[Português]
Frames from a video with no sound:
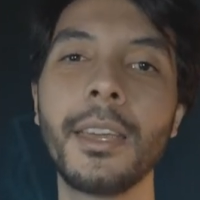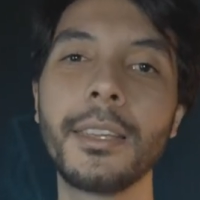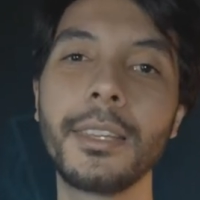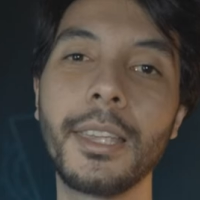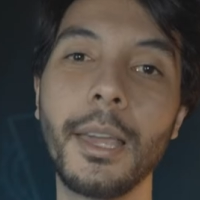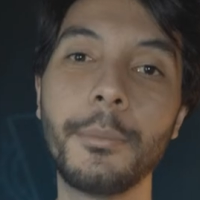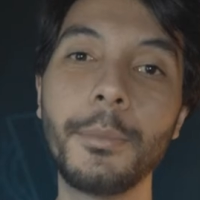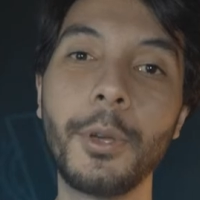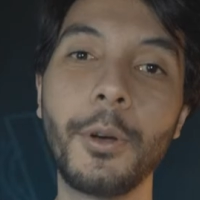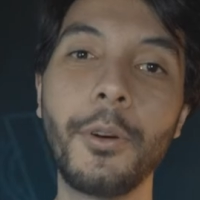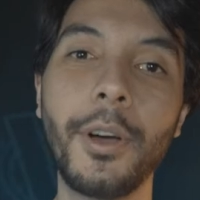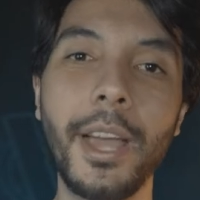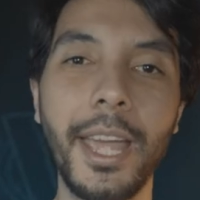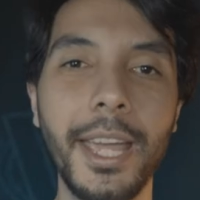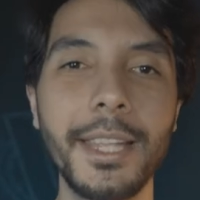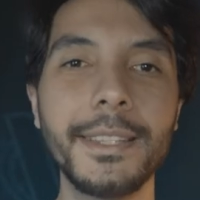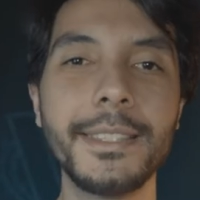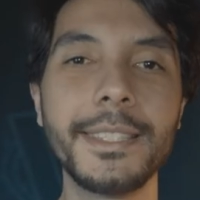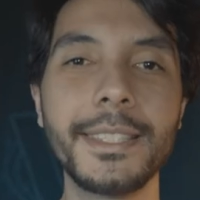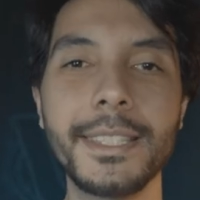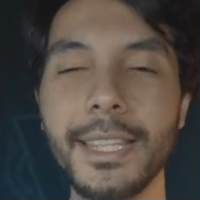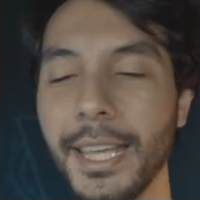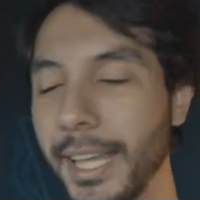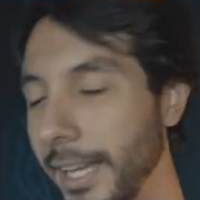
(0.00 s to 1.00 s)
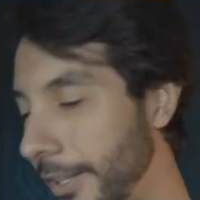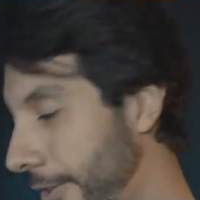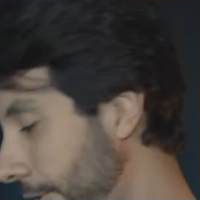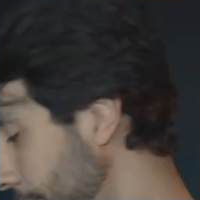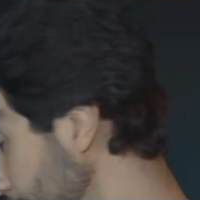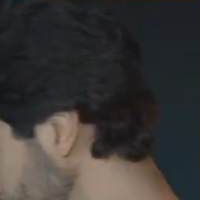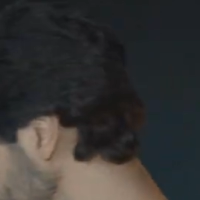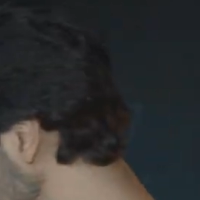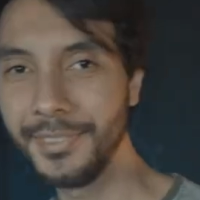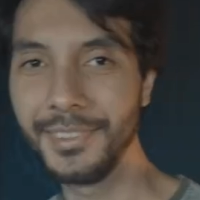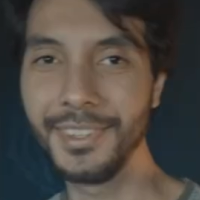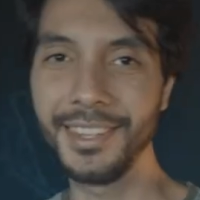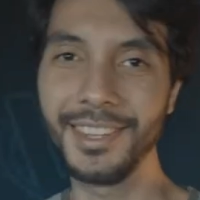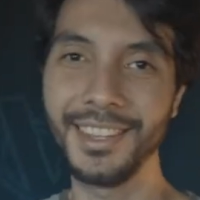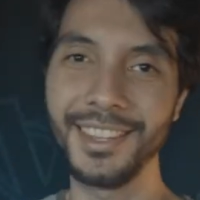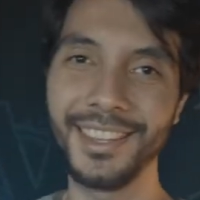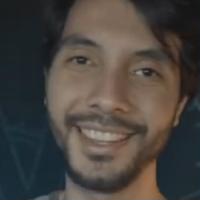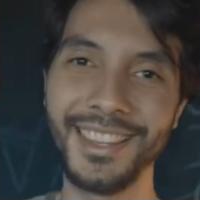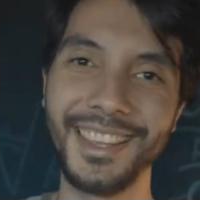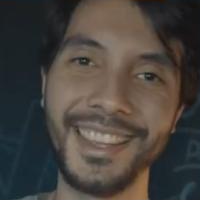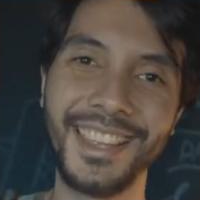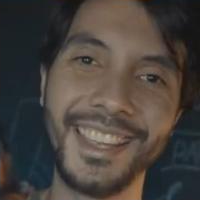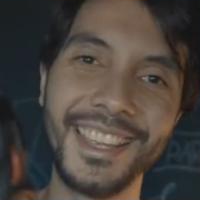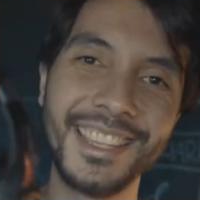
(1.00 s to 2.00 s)
que é meu headset.
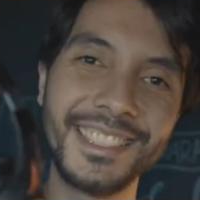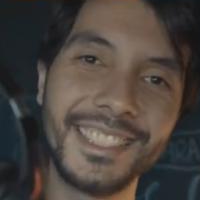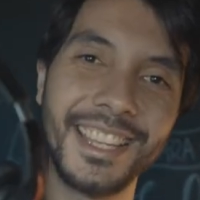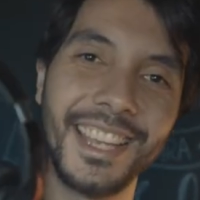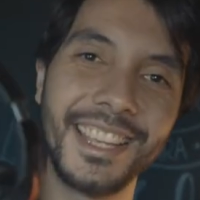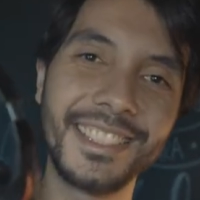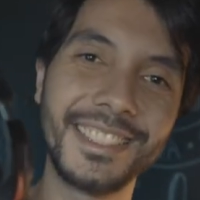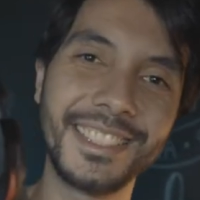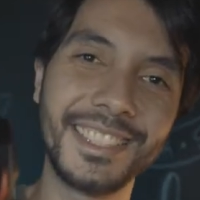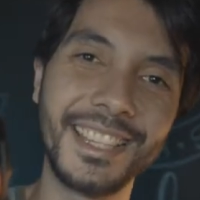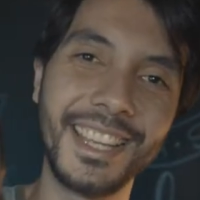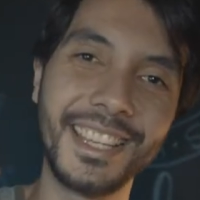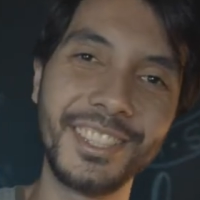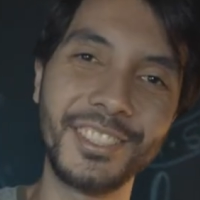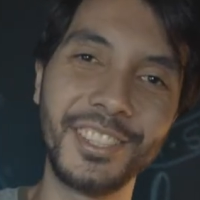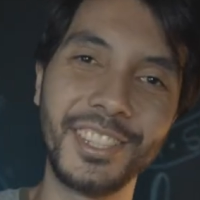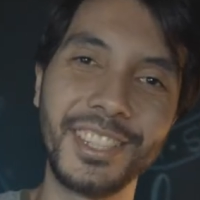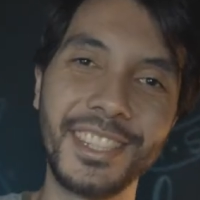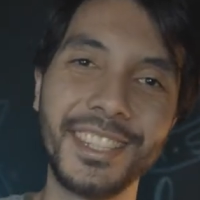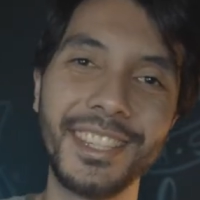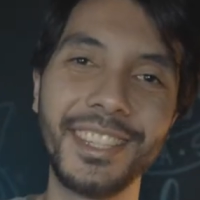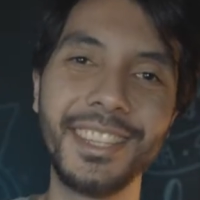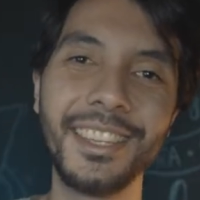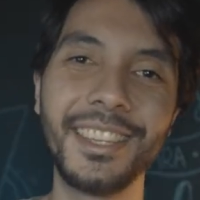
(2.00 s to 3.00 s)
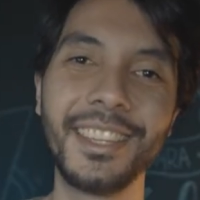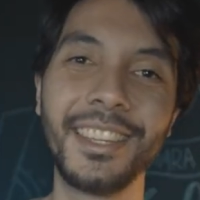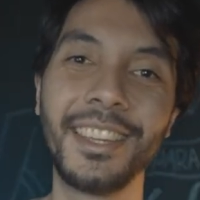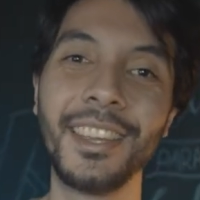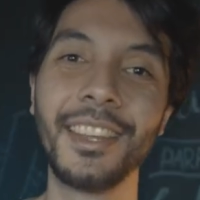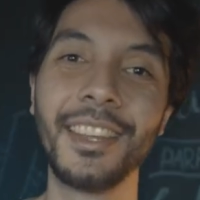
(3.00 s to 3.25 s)
Esse headset aqui